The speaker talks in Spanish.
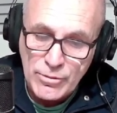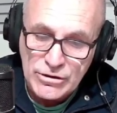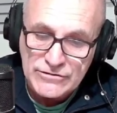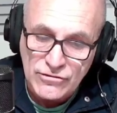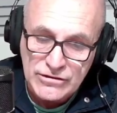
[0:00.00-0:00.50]

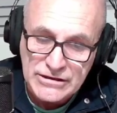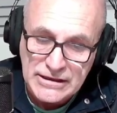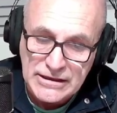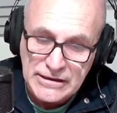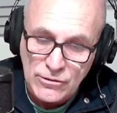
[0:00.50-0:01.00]
Por eso
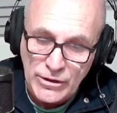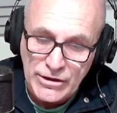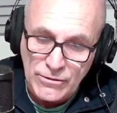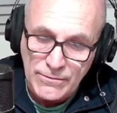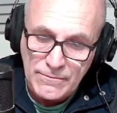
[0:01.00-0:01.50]
este,
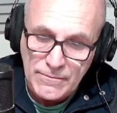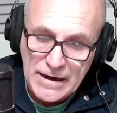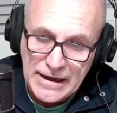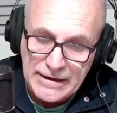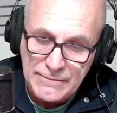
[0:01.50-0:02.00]
luego
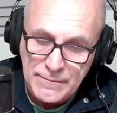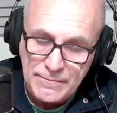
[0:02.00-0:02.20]
va a